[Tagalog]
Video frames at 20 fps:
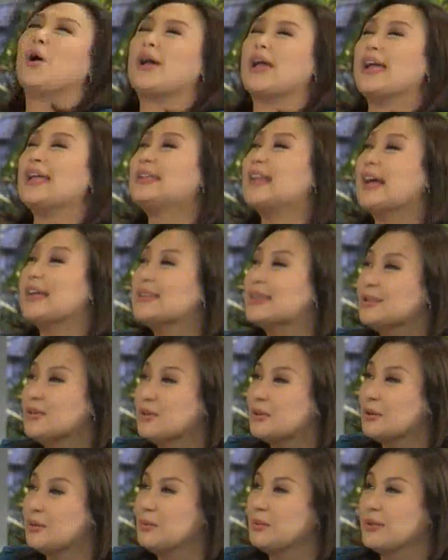Okay,
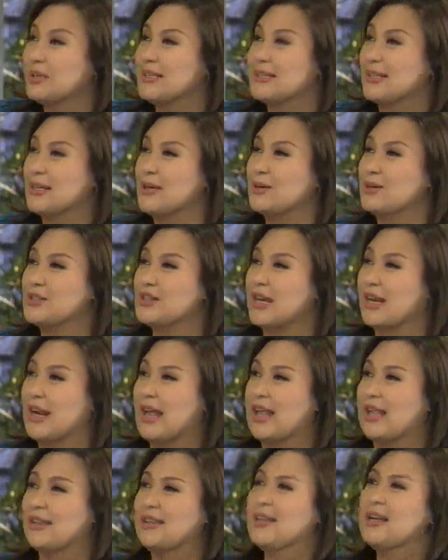itatanong ko muna sa'yo,
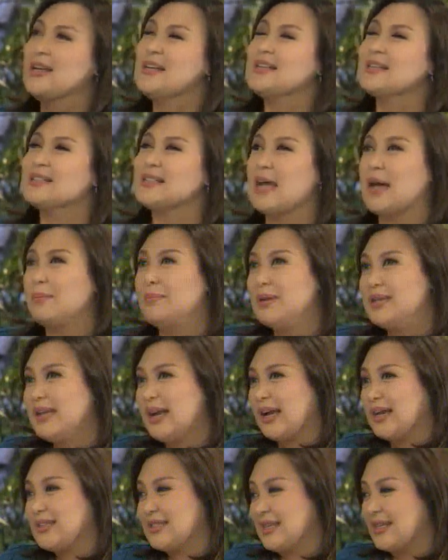Gerald. Sabi
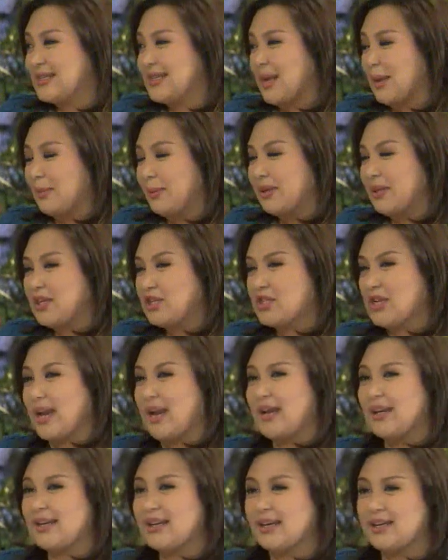niya kasi, sabi ni
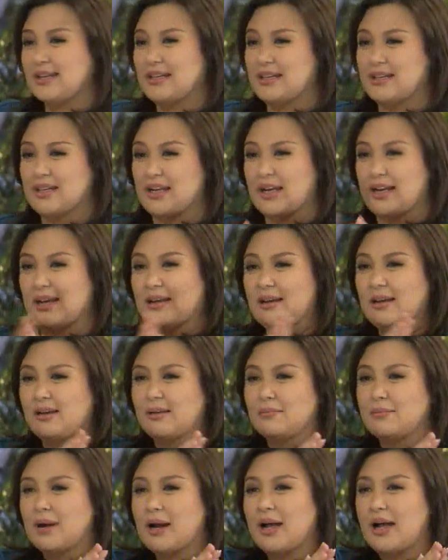Shine kanina,
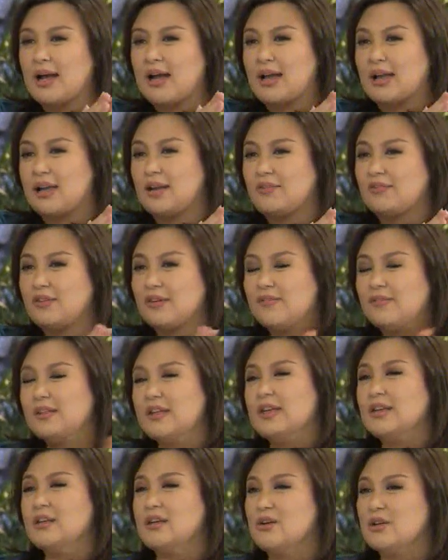mga in
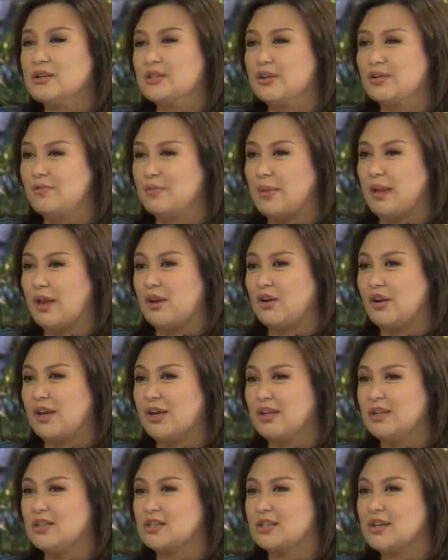15 years of
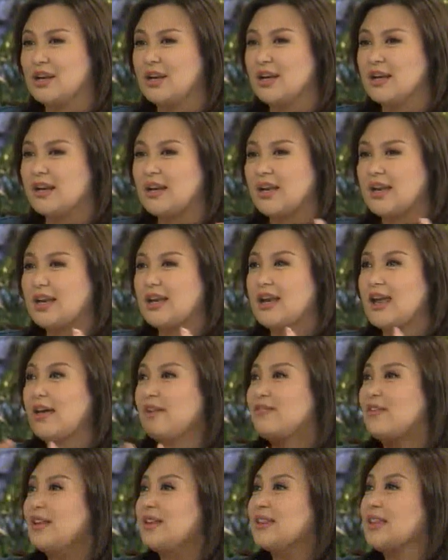marriage,
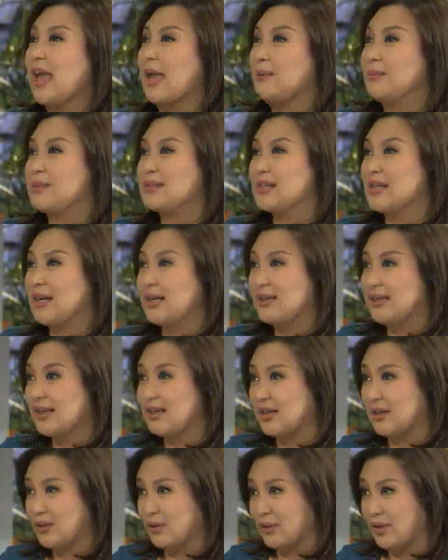11 times kang
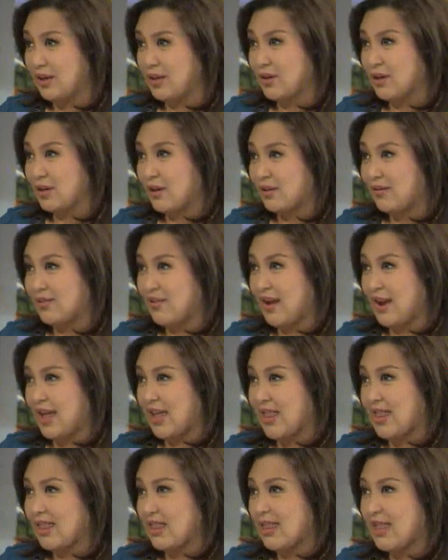nagkaroon ng
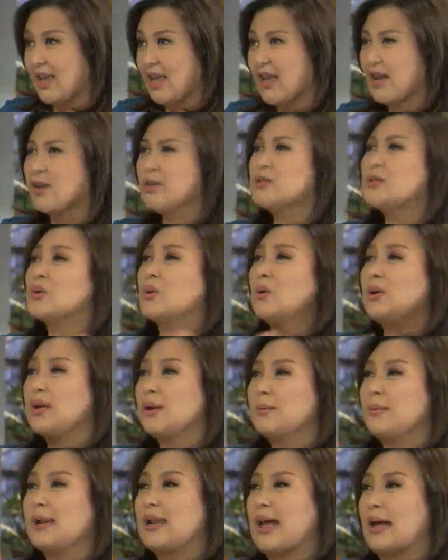girlfriend. Gusto ko
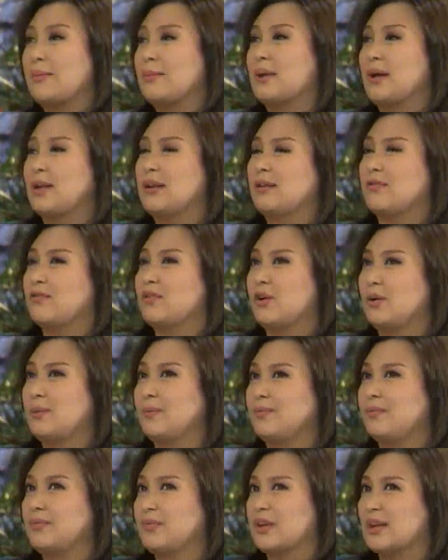lang malaman
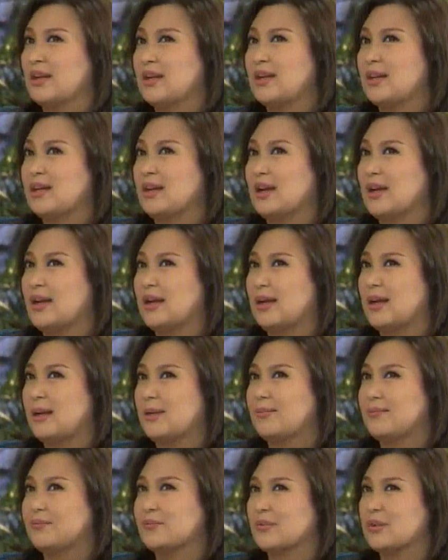from,
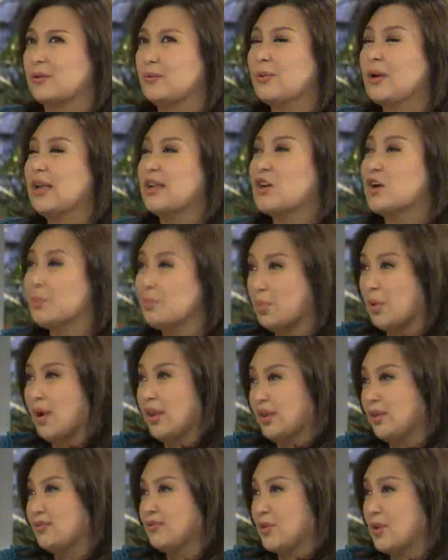uh, well, your
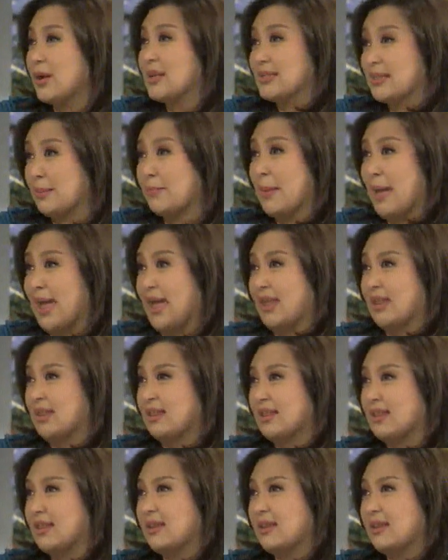point of view as a man.